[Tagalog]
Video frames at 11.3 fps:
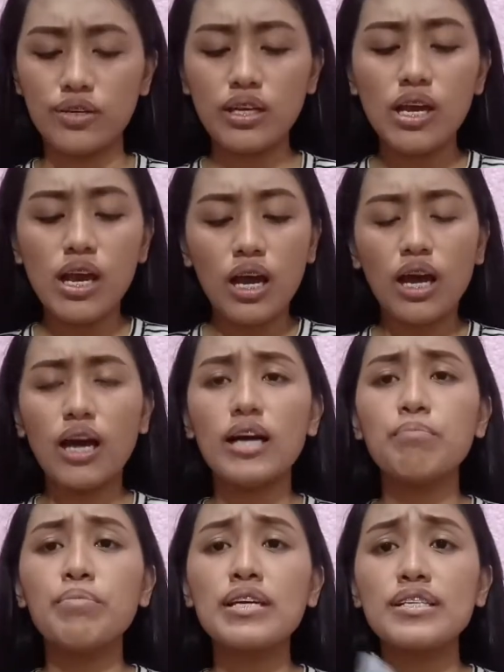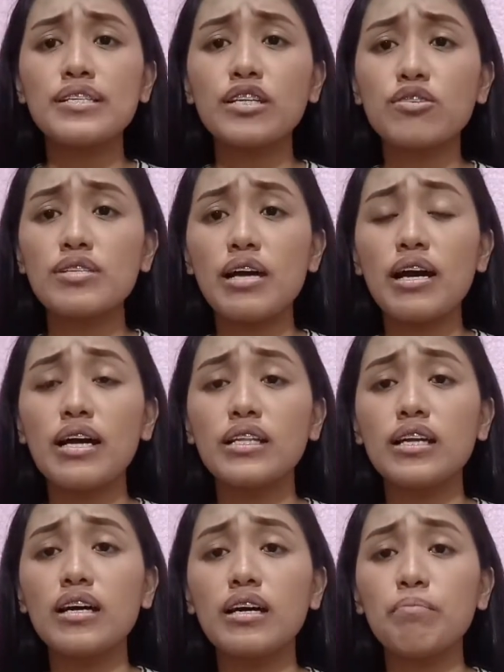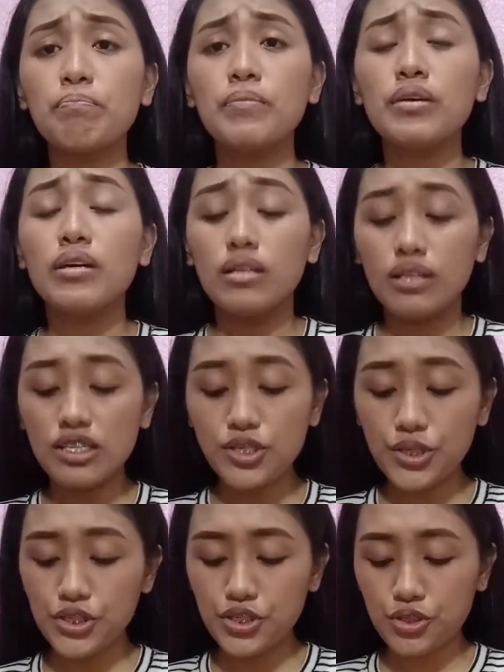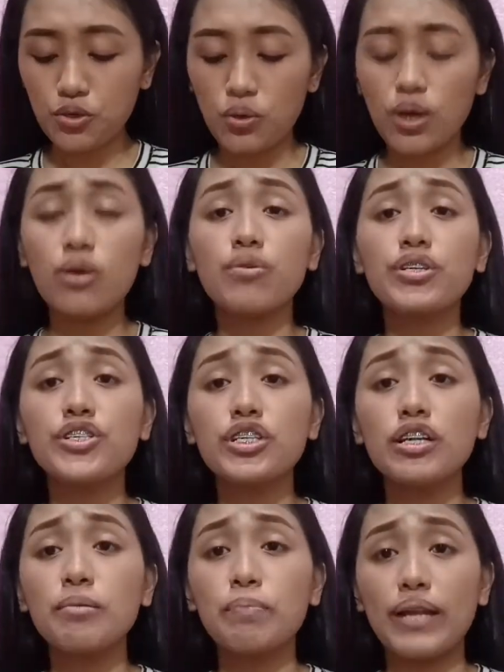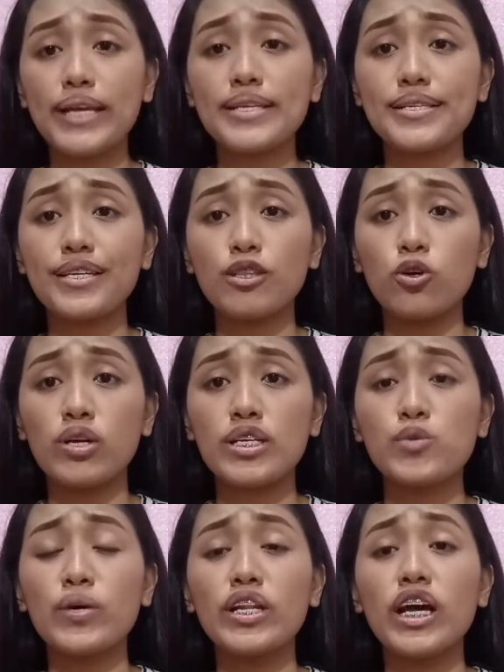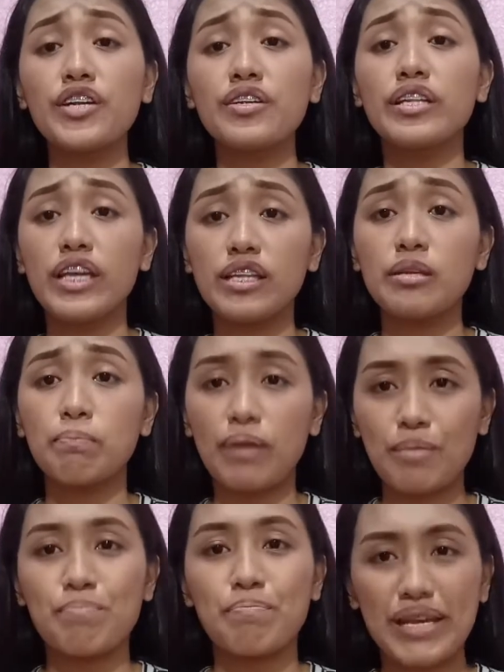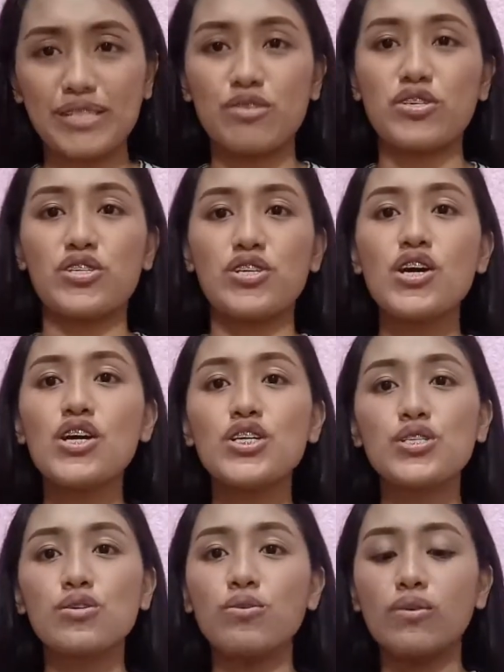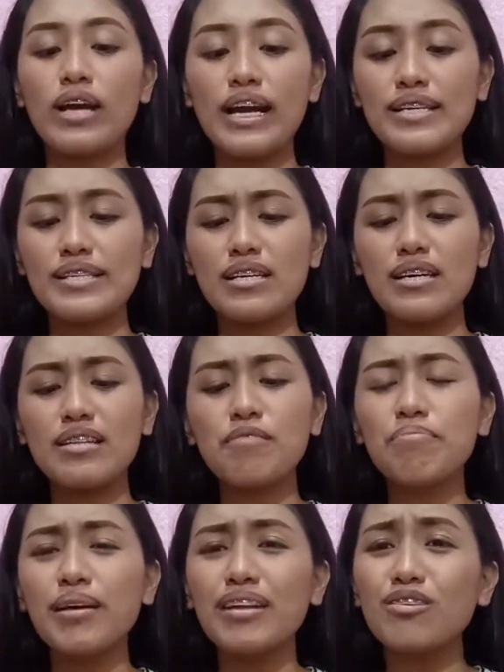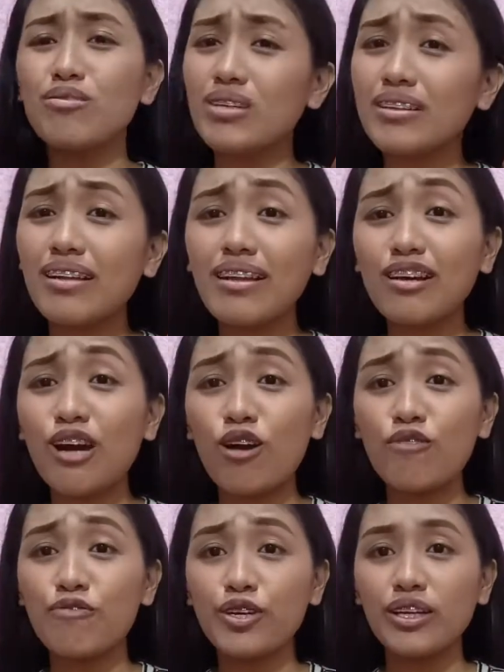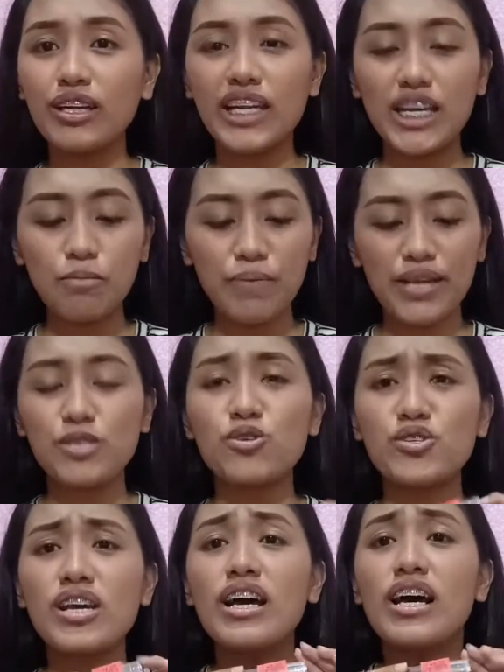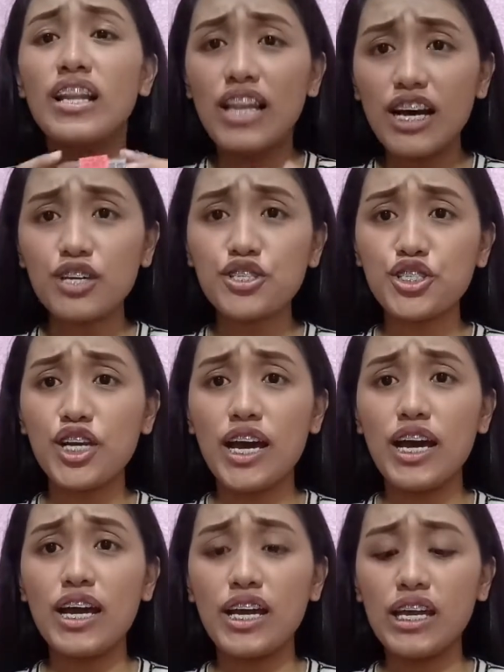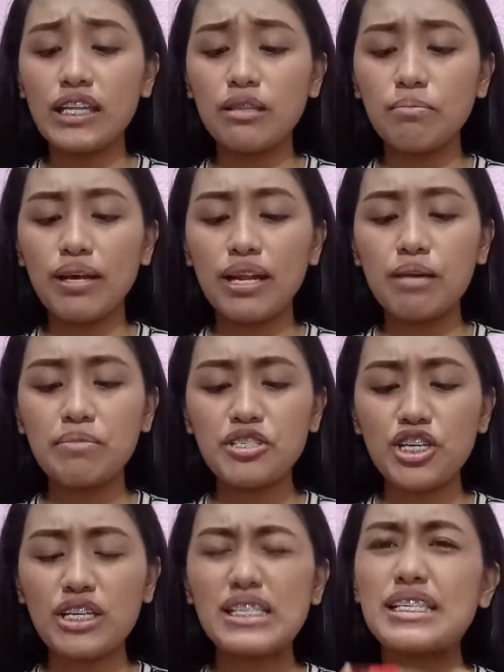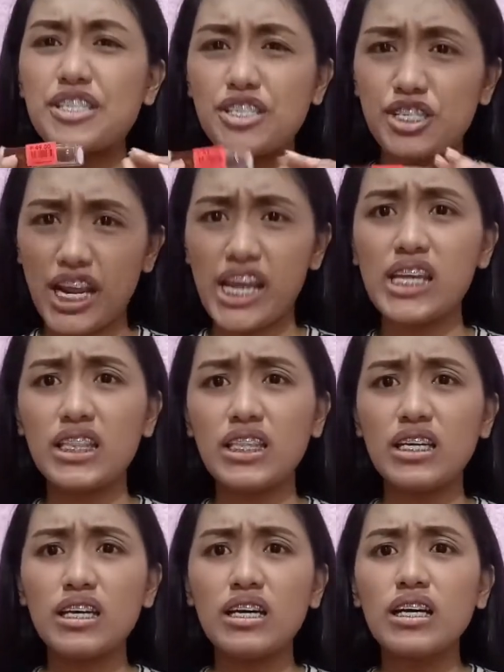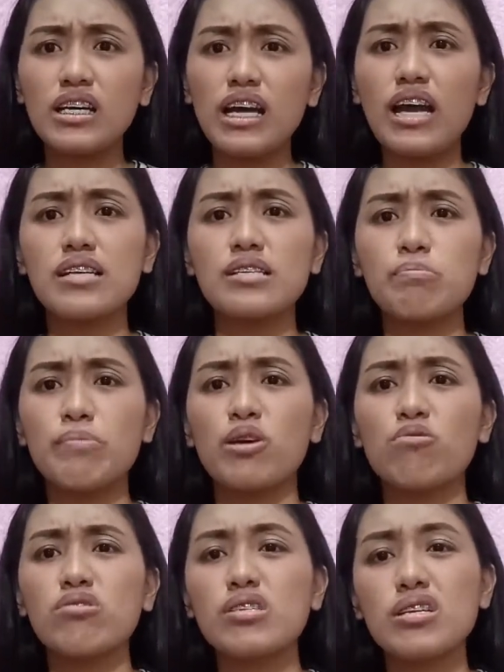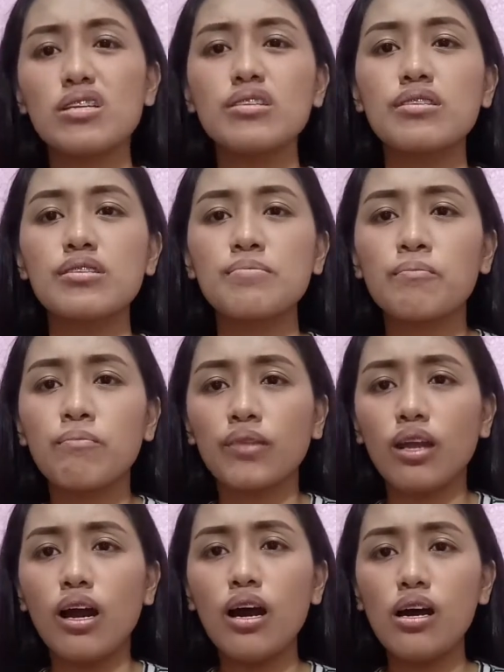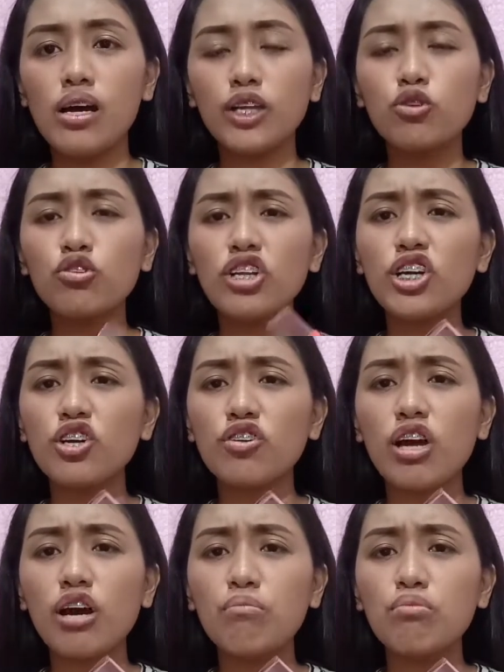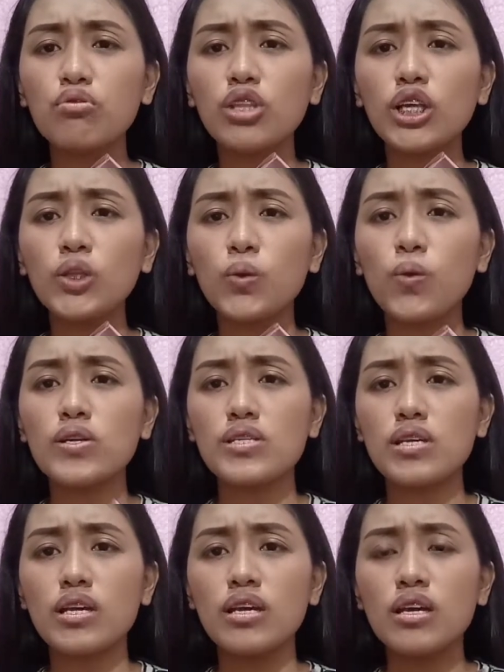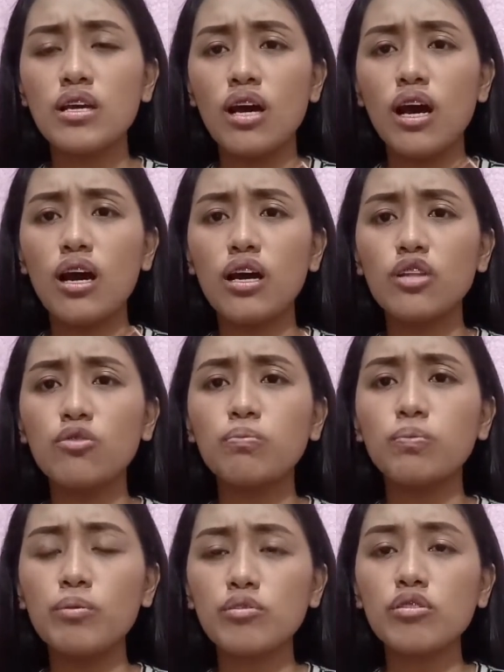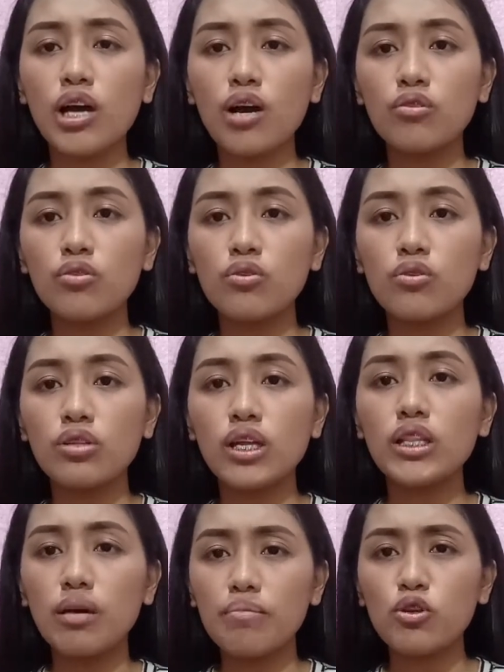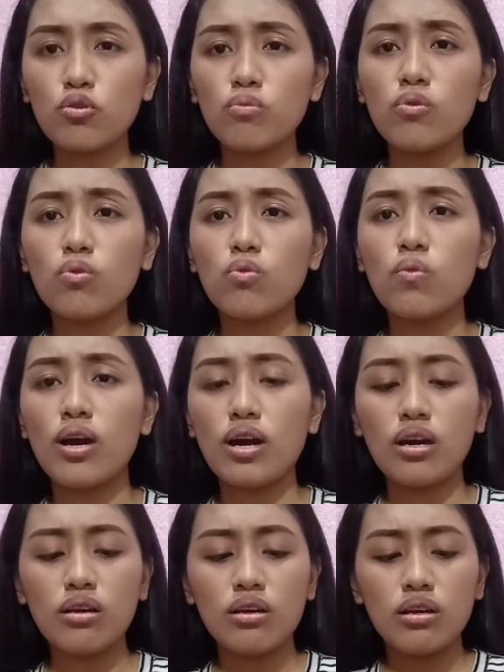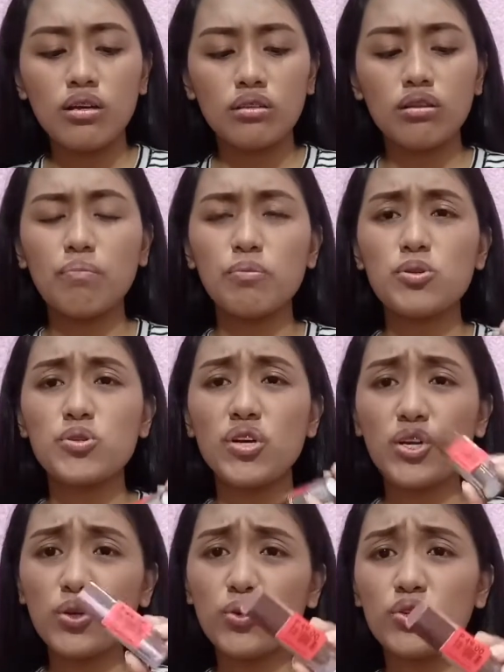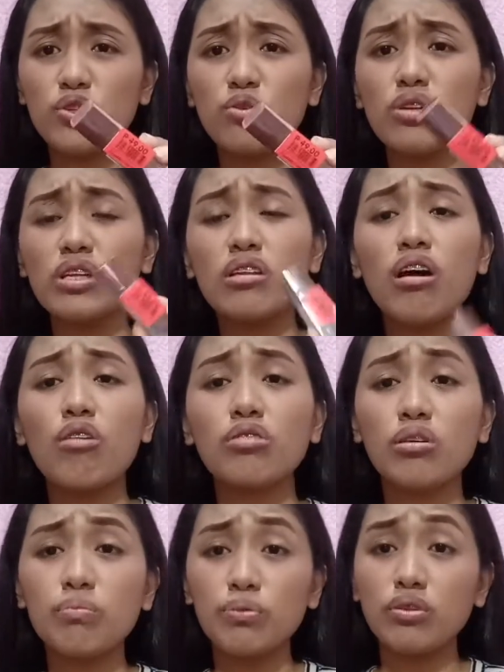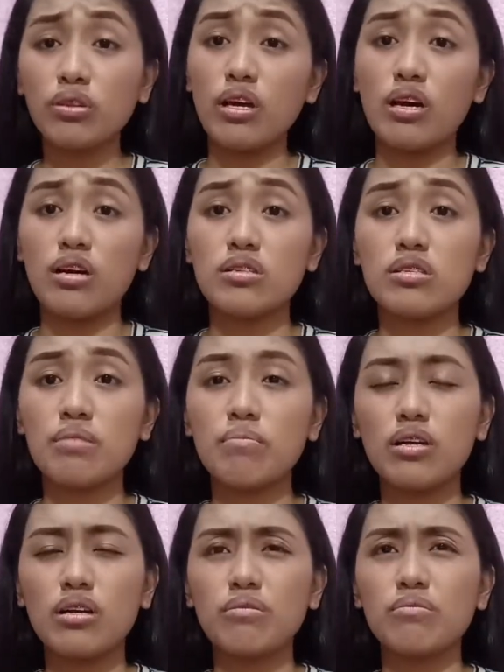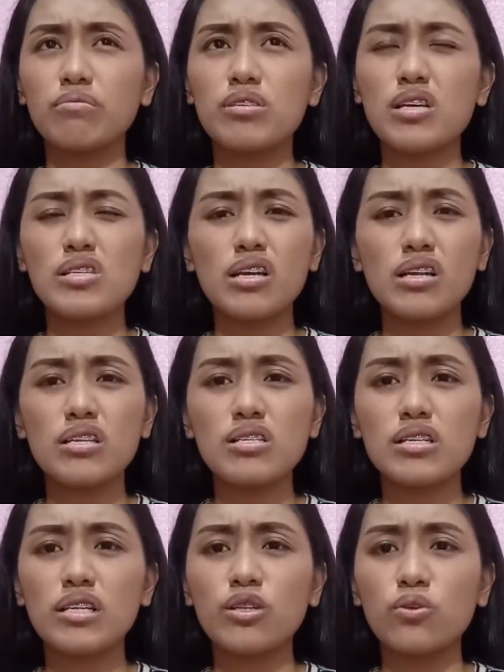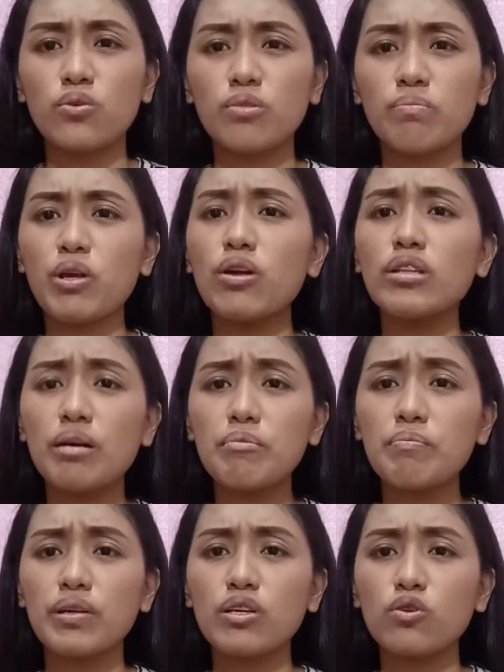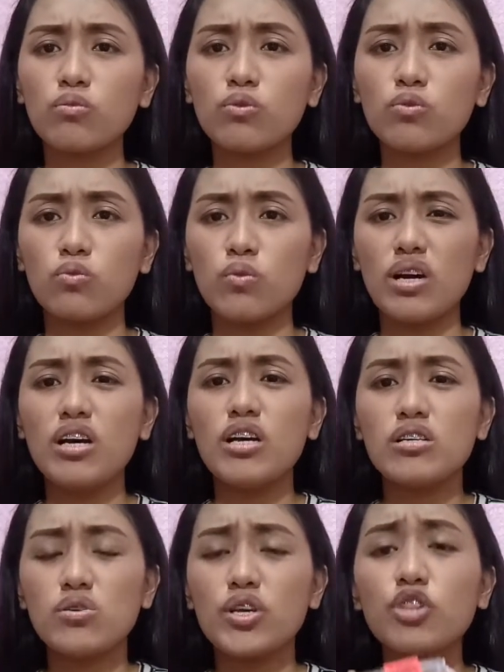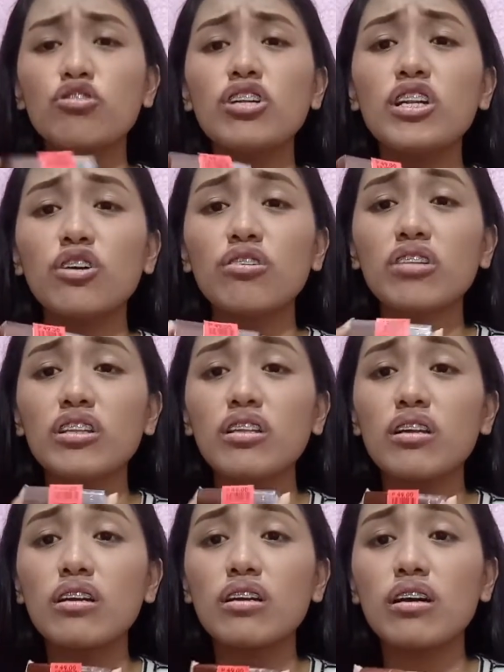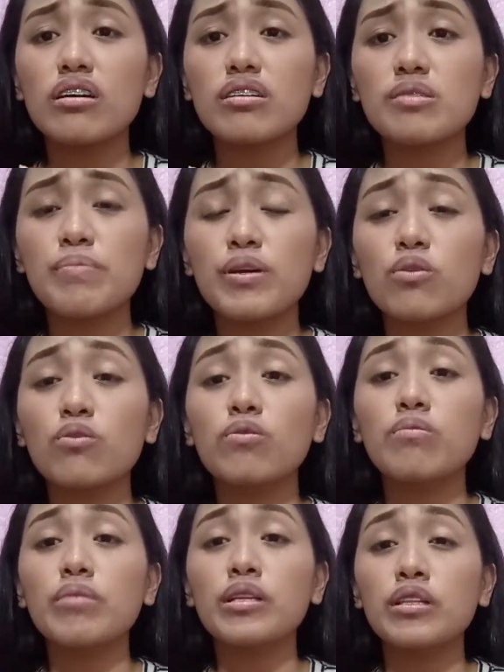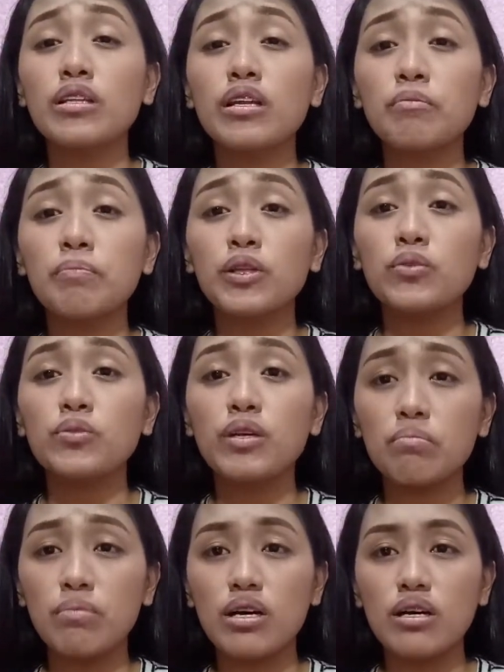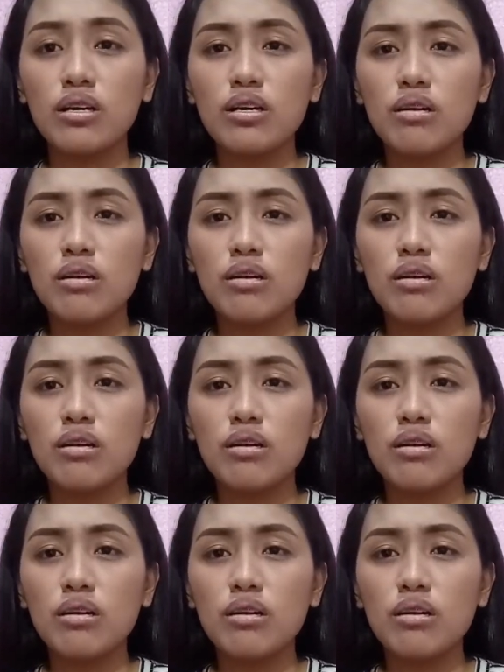sorry. Uh, based dito sa na na-search ko, ang original price nito is 185 pesos. So, guys, ayan, di ba? Nagulat talaga ako. 49 pesos lang siya. And marami siyang shade, guys. Pero since uh, ito na lang yung naabutan ko kasi uh, nung pumunta ako doon, ang daming kumukuha. Tapos, ayun, huli na ako nang punta kasi magsasara na sila noon. Pero ang dami pa rin kumukuha. So, ito na lang yung natira, guys. Pero kung may natira pa dong iba,